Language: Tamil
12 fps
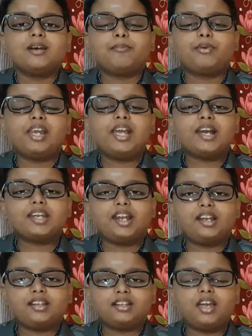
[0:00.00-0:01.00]
பிள்ளையார்
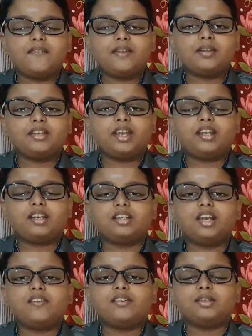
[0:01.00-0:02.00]
எனக்கு தான் வேணும் எனக்கு
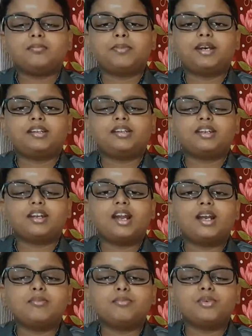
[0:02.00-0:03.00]
தான் வேணும் பணன்றாங்க